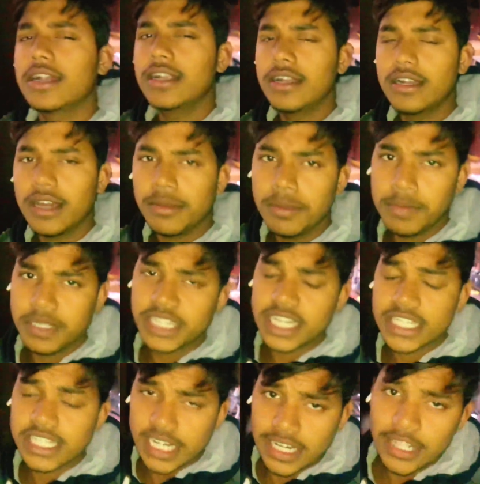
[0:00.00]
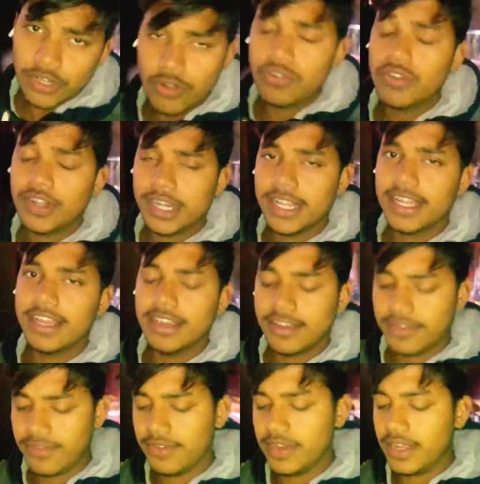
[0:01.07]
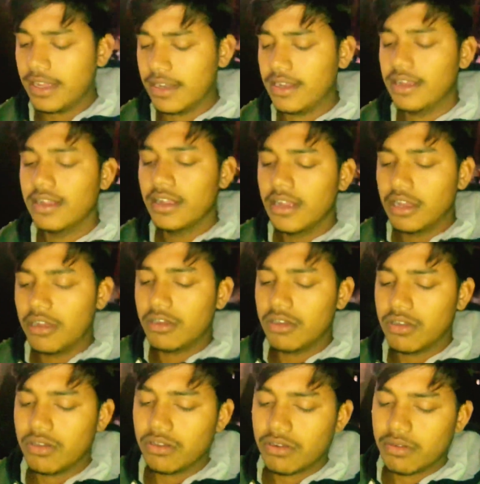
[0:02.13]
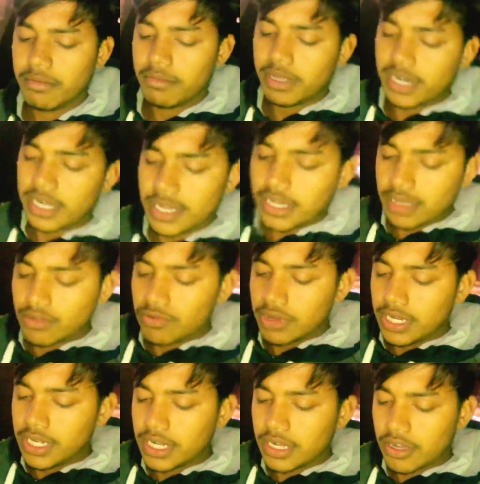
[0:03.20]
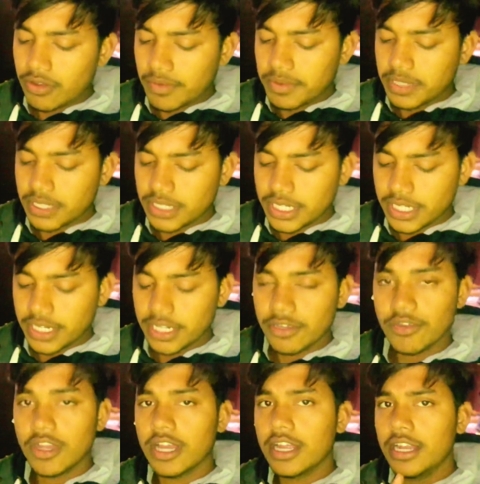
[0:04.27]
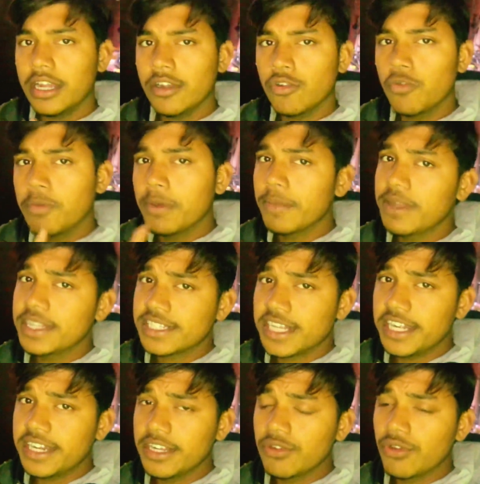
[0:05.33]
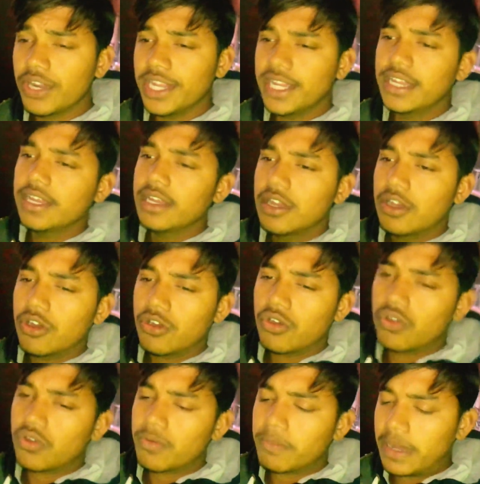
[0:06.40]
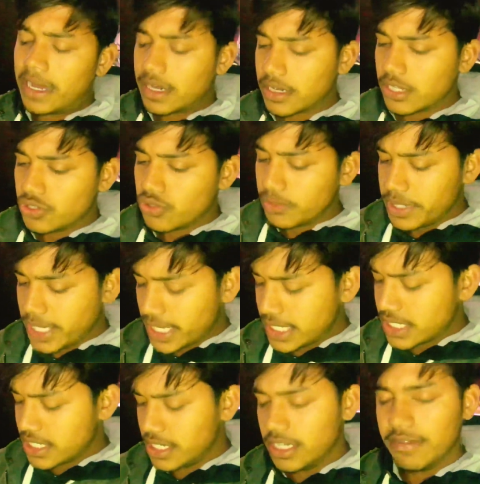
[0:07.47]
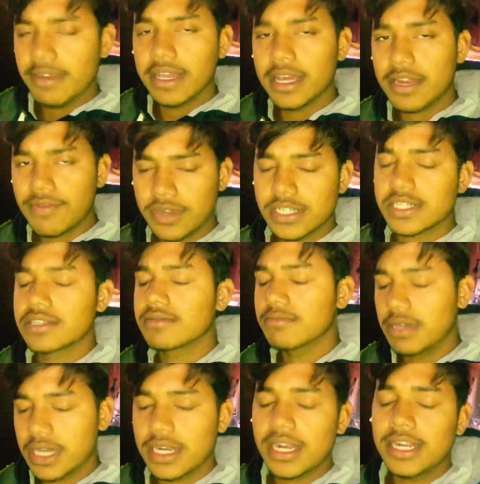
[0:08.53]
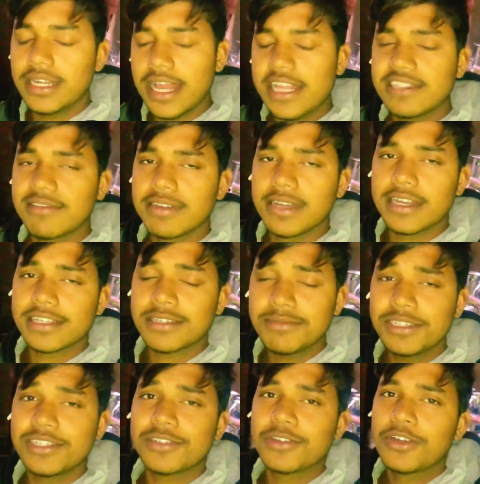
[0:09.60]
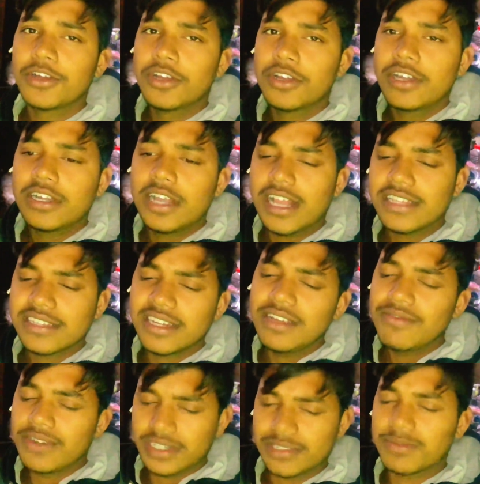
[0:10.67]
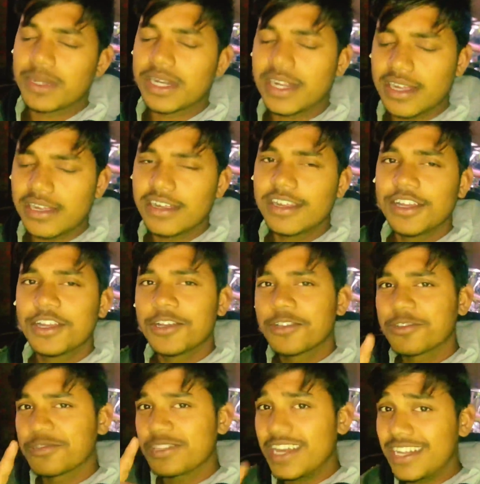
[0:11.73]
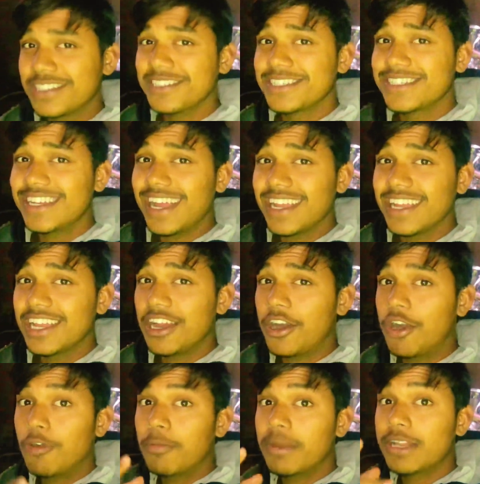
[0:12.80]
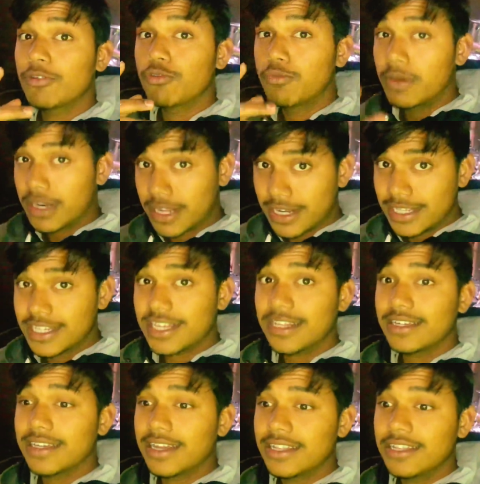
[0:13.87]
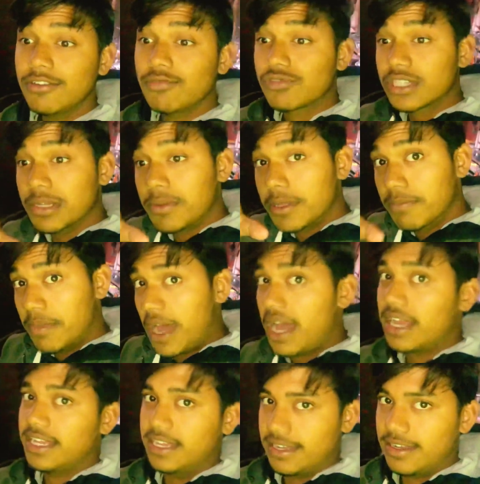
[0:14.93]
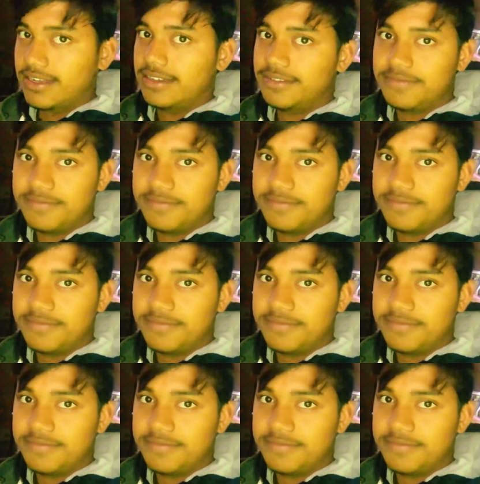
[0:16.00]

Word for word: एंड अभी बजना साढ़े नौ ठीक है फिलहाल और मेरा उंगली का घाव अभी तक ठीक नहीं हुआ एंड ऊपर मेरी सेटरिंग हो रही है और बाहर का जो भी है सीढ़ी वगैरह फर्श बन रहा टाइल्स वगैरह समझ रहे हो टाइल्स नहीं फर्श बन रहा है तो सारा चीज़ दिखाएंगे आओ पहले ऊपर का नज़ारा दिखाते उसके बाद आगे का